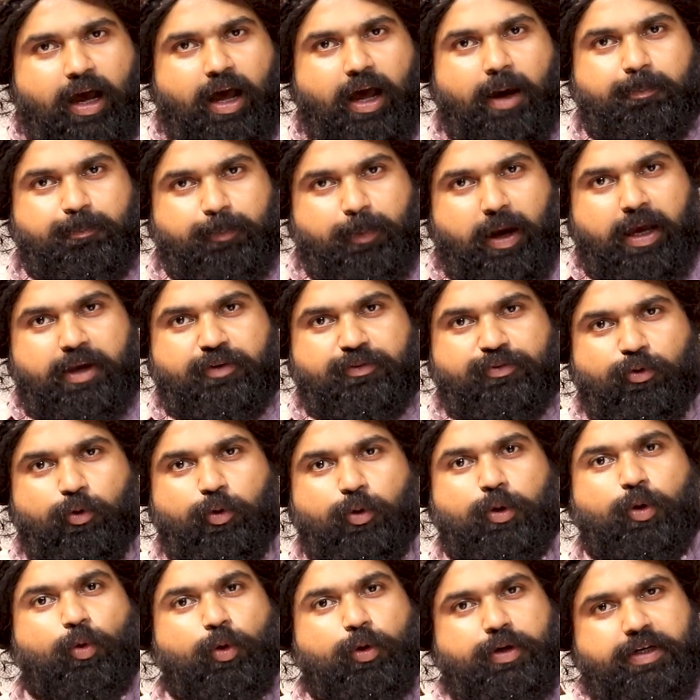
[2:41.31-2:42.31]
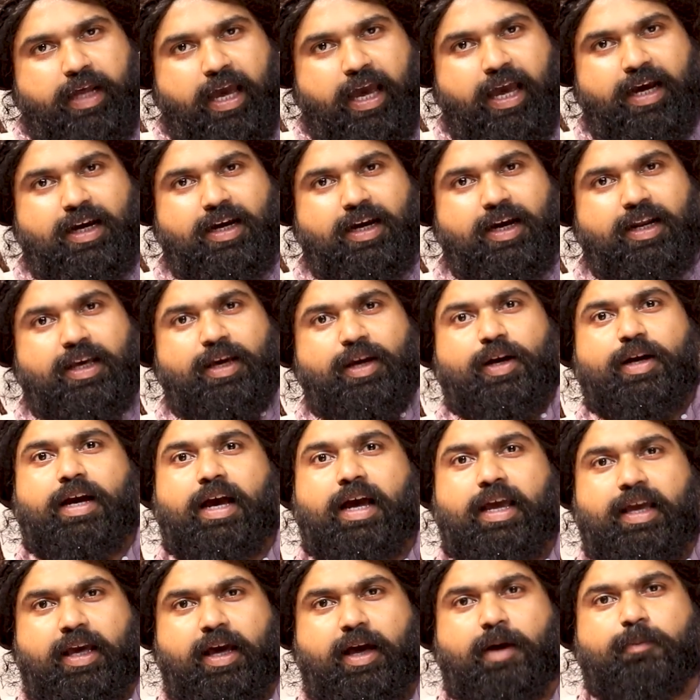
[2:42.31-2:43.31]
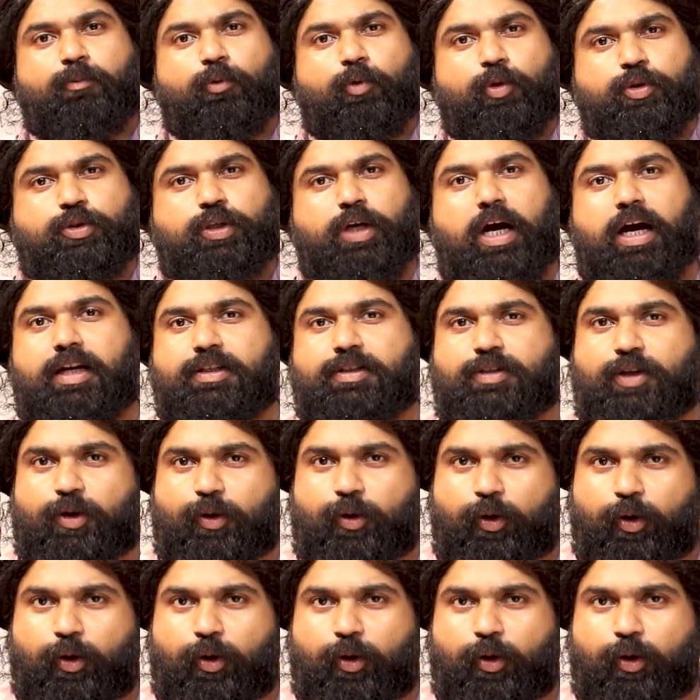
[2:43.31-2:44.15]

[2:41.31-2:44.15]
आप आईफोन को टैग करें कहें हमको चार्जर